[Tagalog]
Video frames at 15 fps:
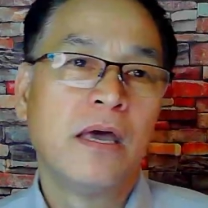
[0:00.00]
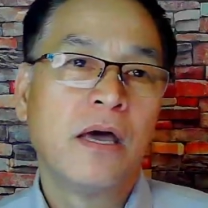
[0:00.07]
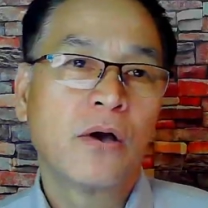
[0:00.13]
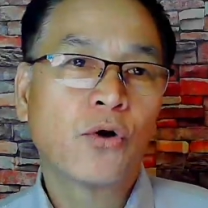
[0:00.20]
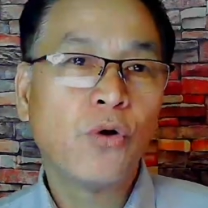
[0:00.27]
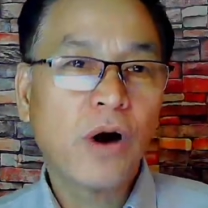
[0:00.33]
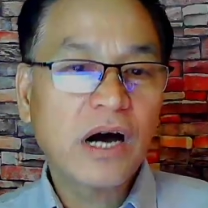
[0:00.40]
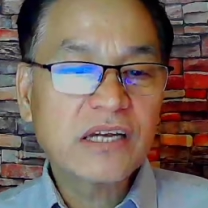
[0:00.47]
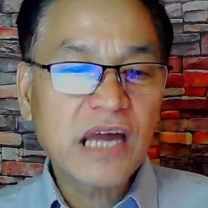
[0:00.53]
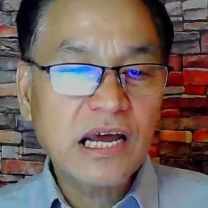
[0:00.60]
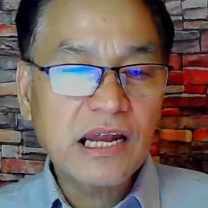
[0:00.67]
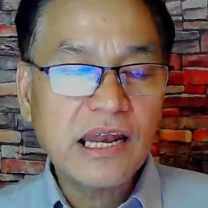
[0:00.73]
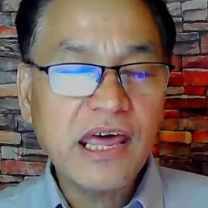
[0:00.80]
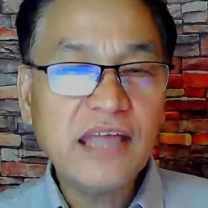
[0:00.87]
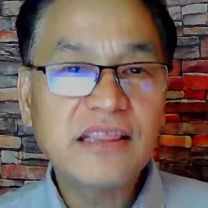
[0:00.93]
Kung ang nag
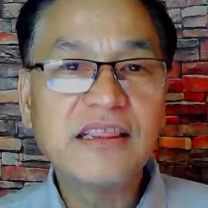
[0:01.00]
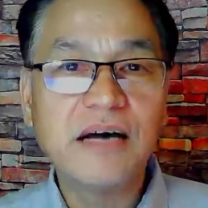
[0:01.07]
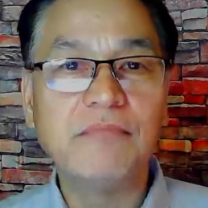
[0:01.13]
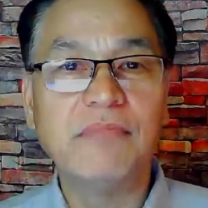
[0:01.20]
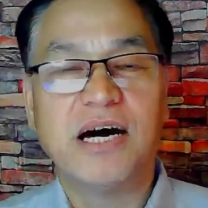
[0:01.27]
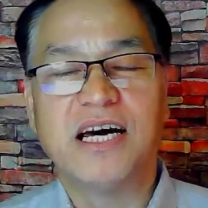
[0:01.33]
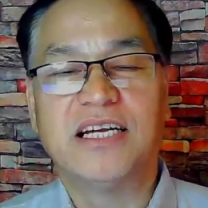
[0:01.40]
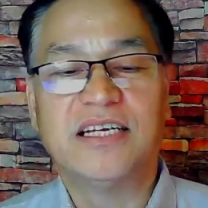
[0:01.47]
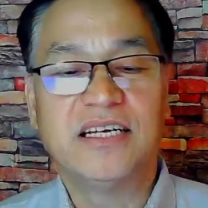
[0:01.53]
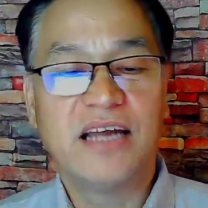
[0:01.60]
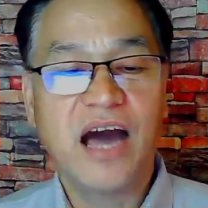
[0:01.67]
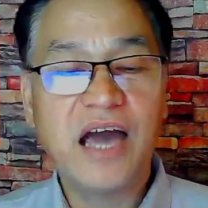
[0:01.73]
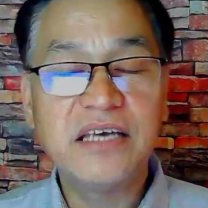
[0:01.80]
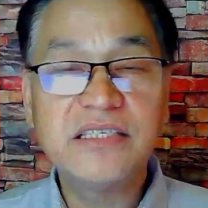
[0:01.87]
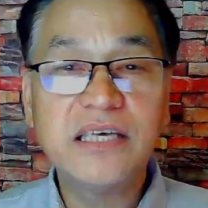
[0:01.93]
naman
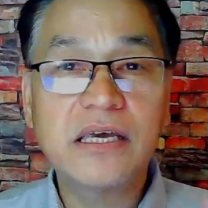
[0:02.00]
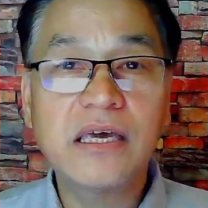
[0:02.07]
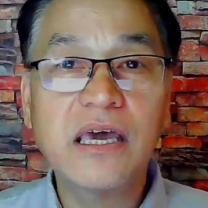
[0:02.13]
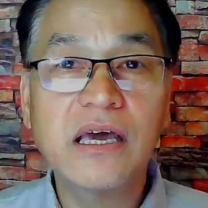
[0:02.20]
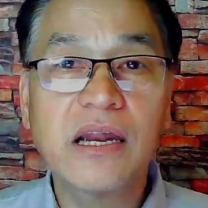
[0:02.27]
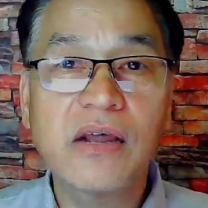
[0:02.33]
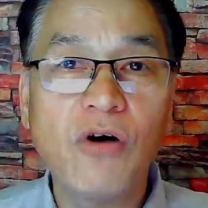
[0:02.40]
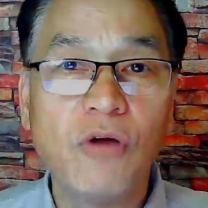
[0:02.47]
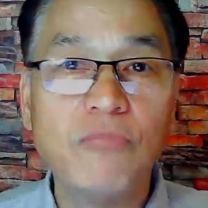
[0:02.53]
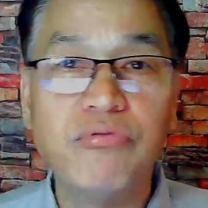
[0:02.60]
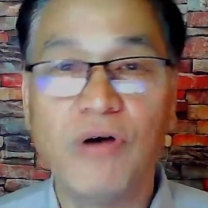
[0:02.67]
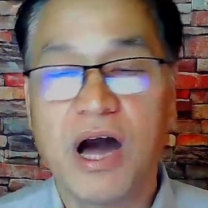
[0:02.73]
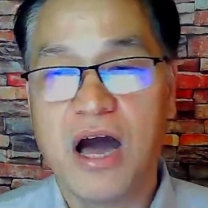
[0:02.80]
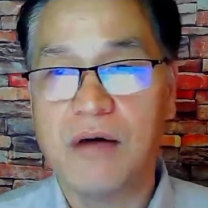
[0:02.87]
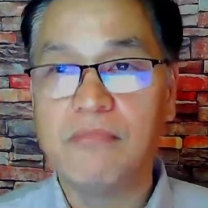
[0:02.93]
ay si King
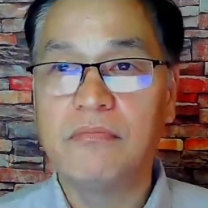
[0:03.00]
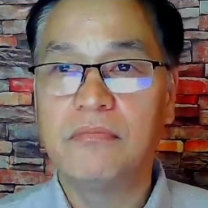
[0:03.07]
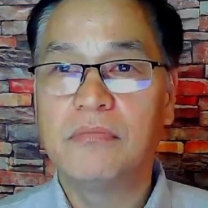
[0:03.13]
Rehoboam,